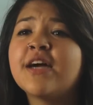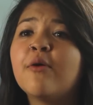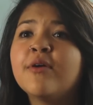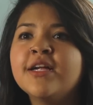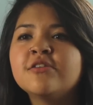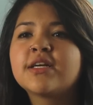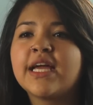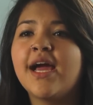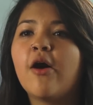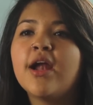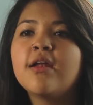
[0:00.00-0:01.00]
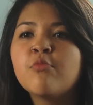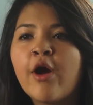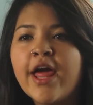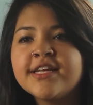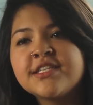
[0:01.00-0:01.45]
está bueno que ahora las
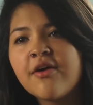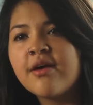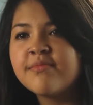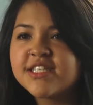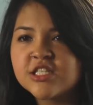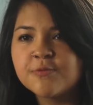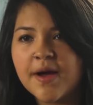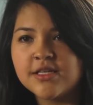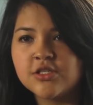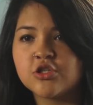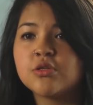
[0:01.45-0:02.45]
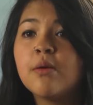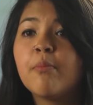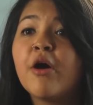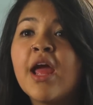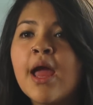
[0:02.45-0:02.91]
mujeres se abran más espacios.
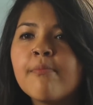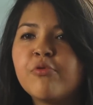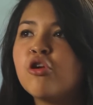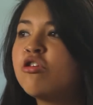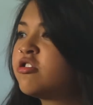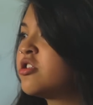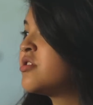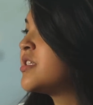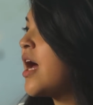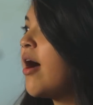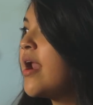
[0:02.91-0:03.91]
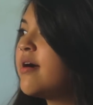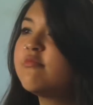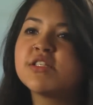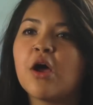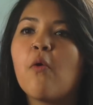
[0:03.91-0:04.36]
Por ejemplo, nosotros ahora
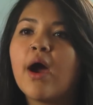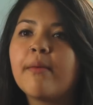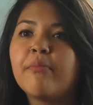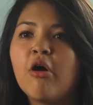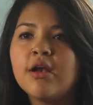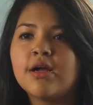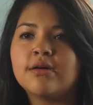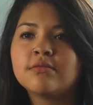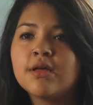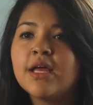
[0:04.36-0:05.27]
vamos a jugar bola